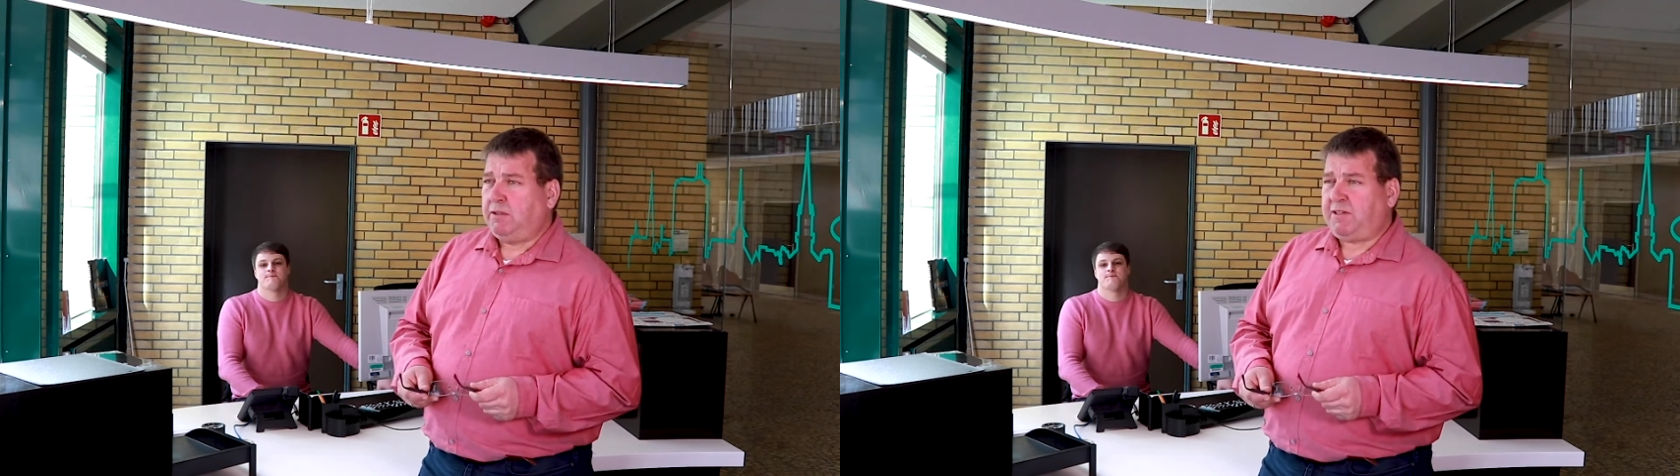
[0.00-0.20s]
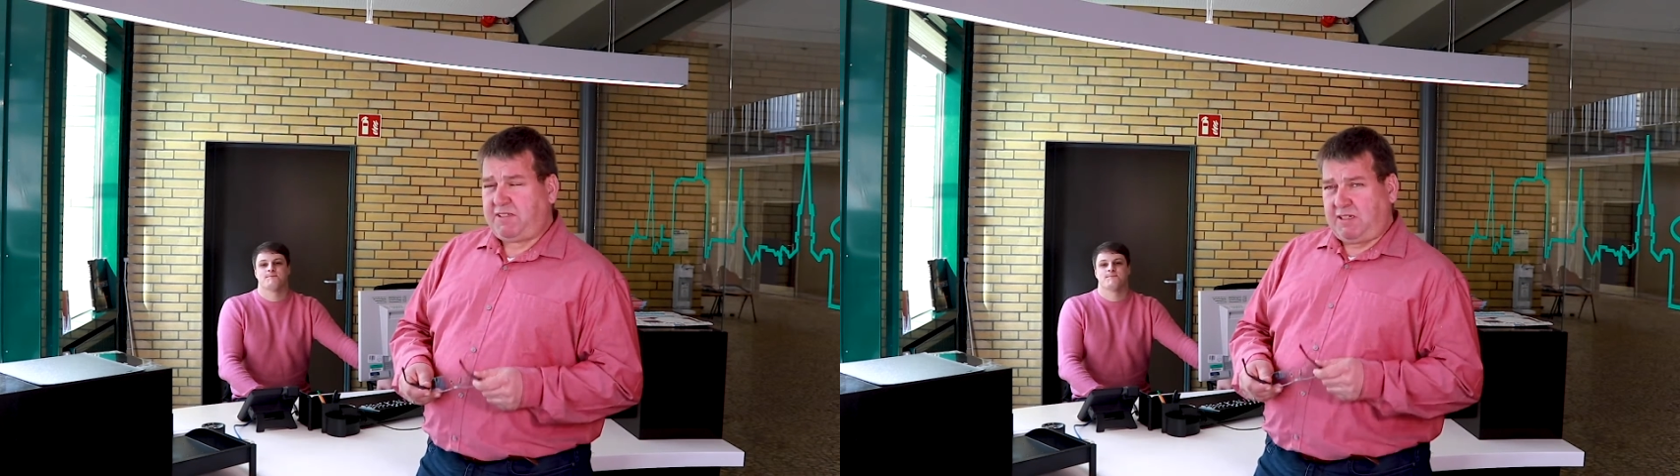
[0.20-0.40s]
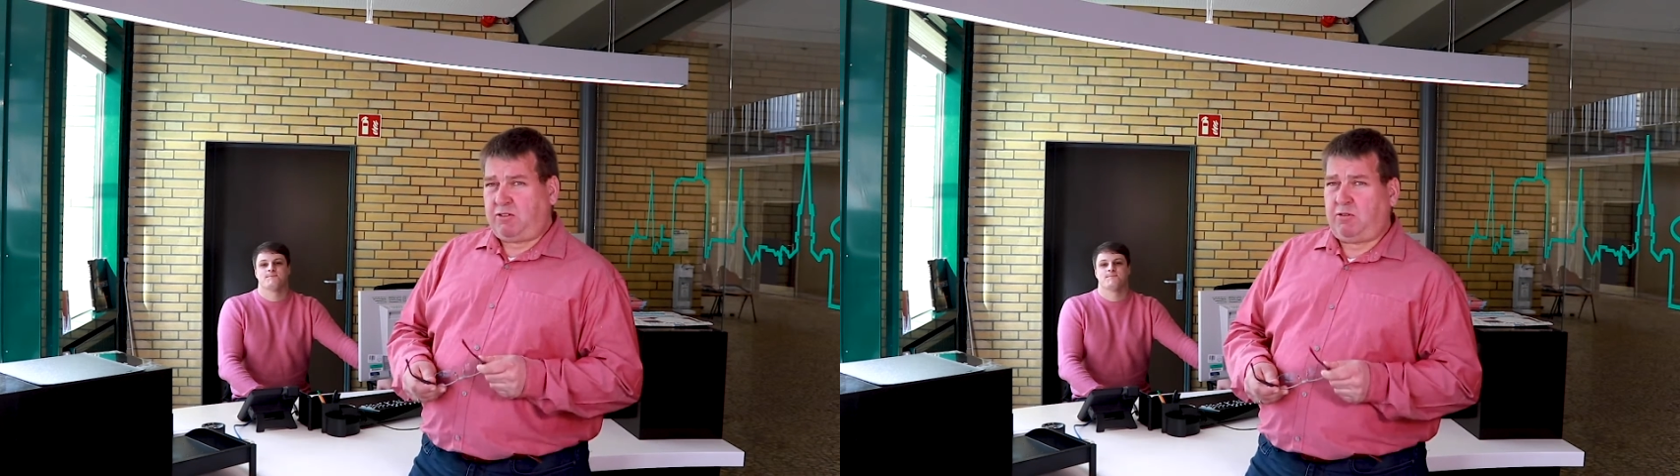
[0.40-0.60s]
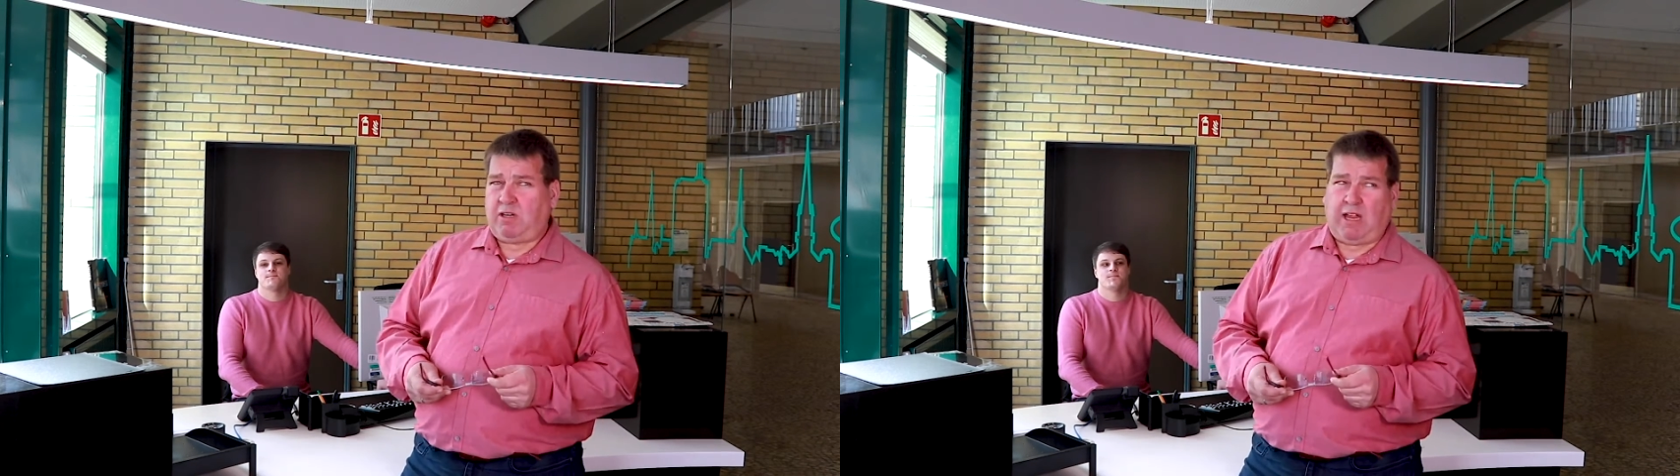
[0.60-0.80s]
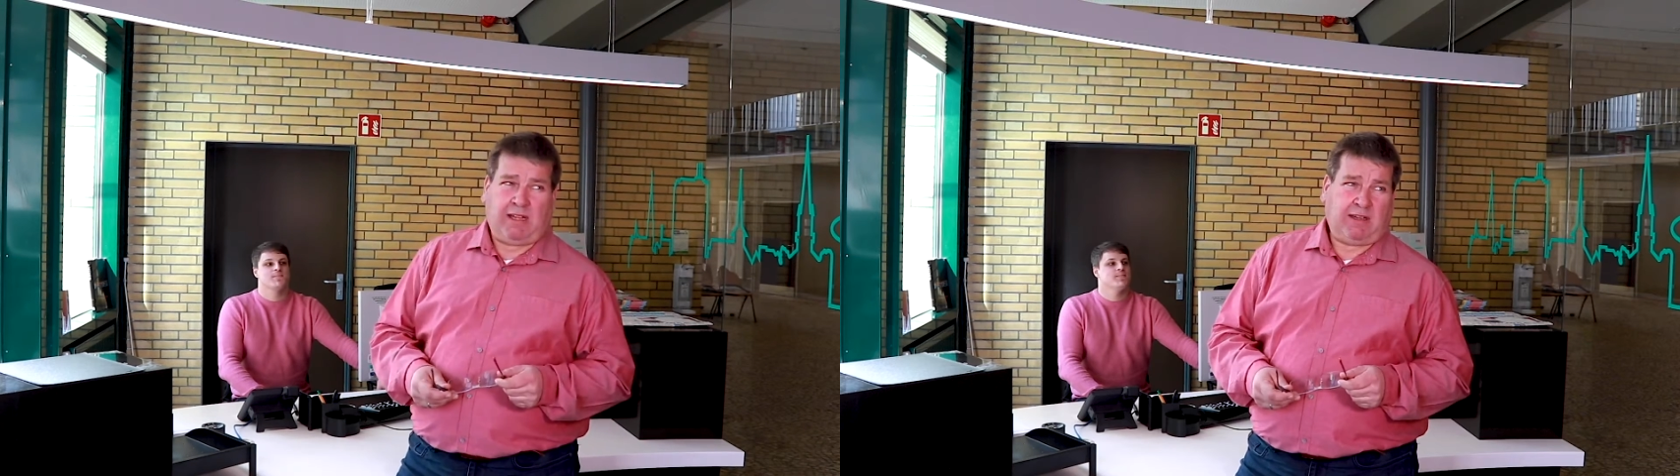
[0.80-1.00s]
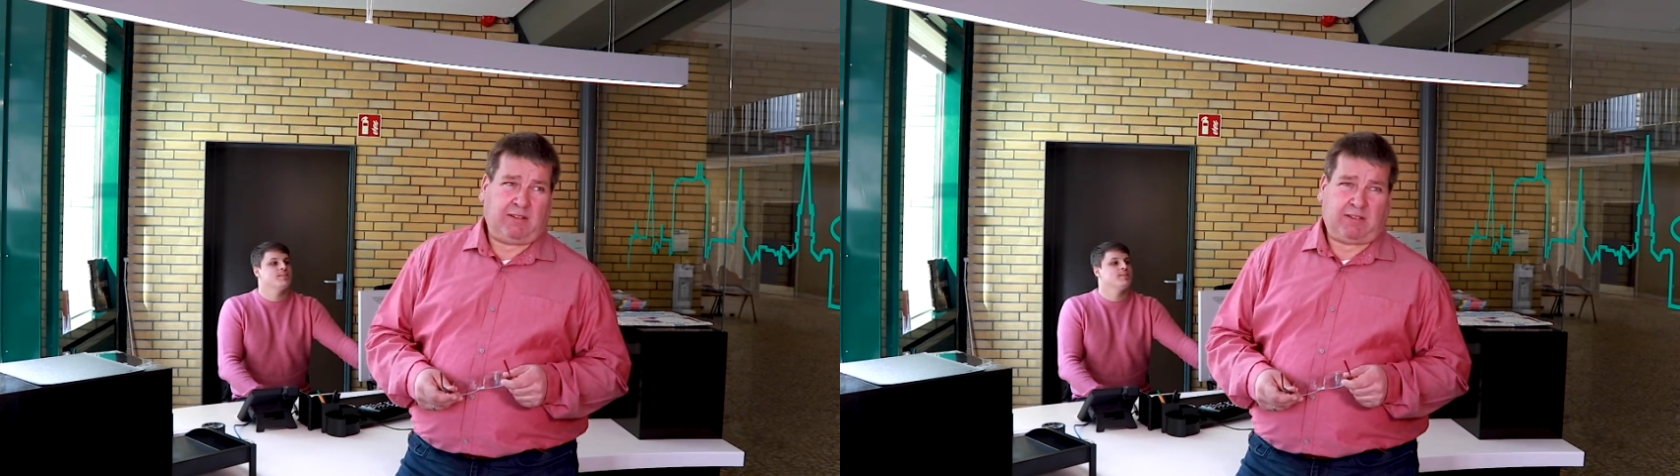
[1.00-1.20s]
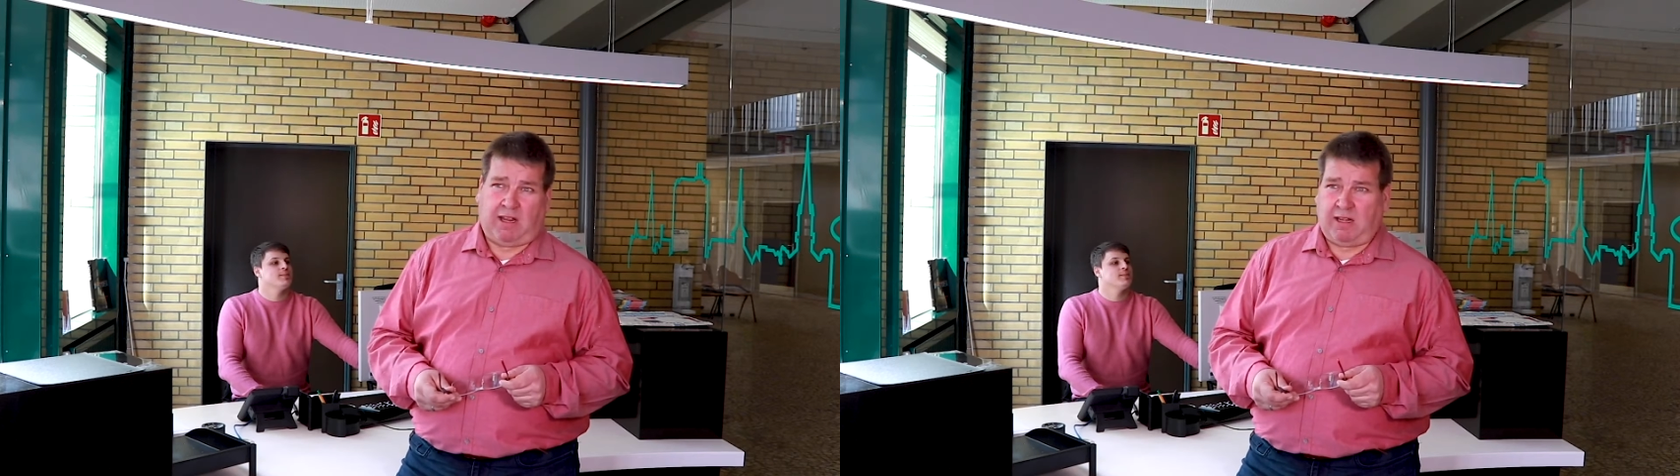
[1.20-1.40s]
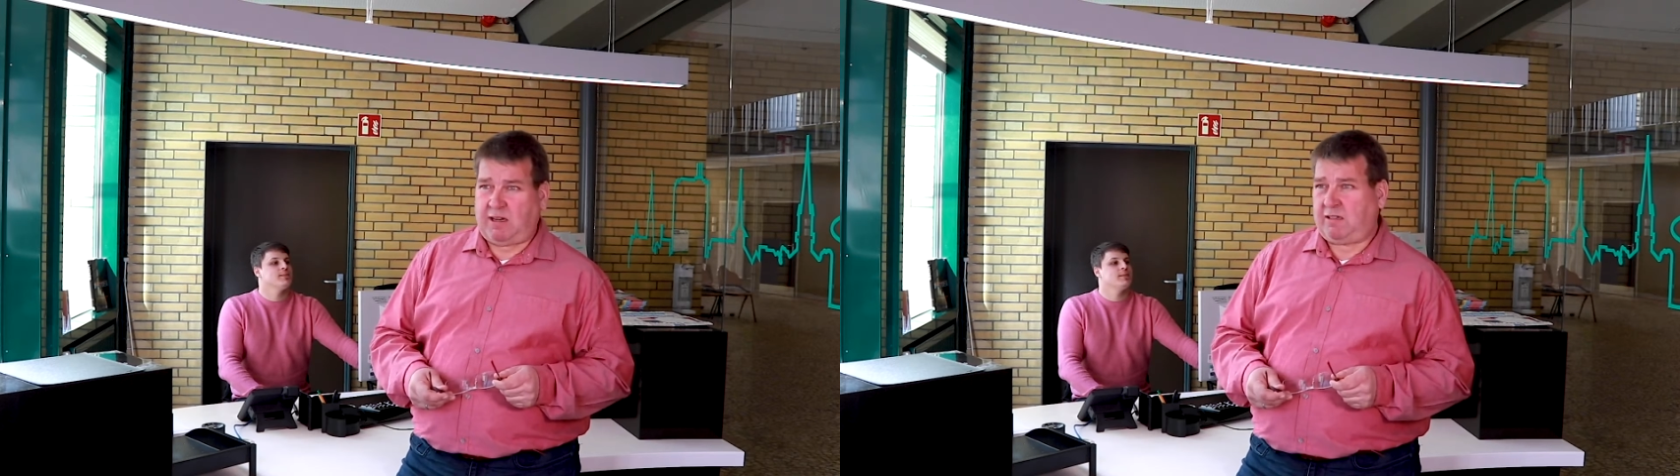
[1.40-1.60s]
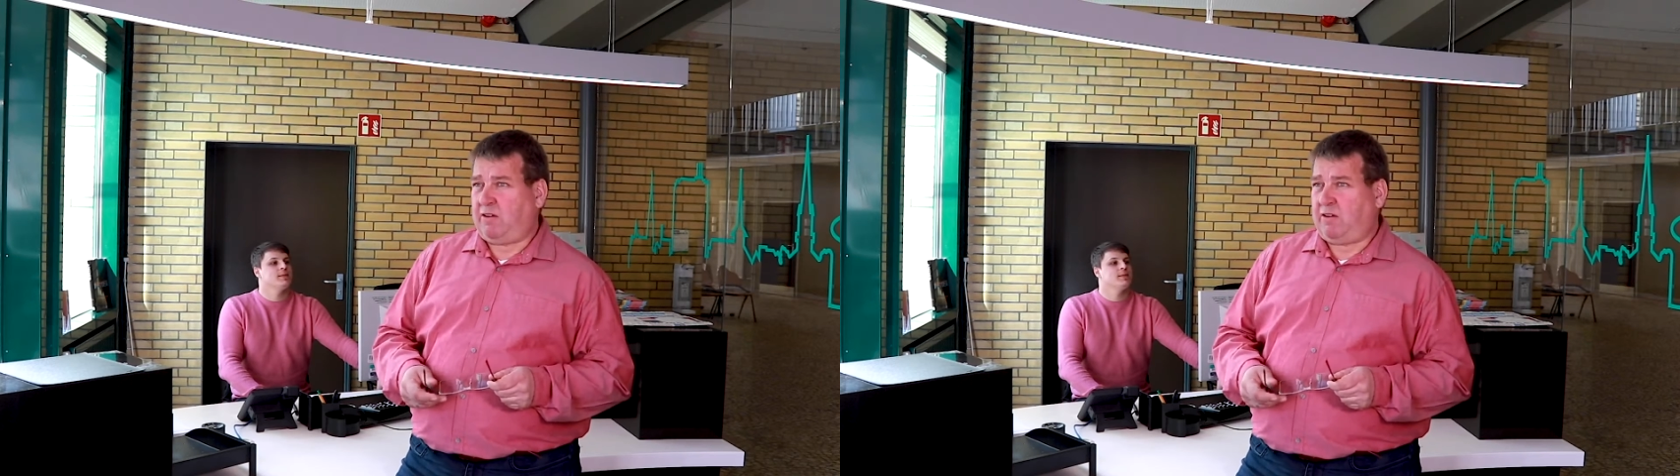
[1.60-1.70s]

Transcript: Es hat sich natürlich einiges geändert.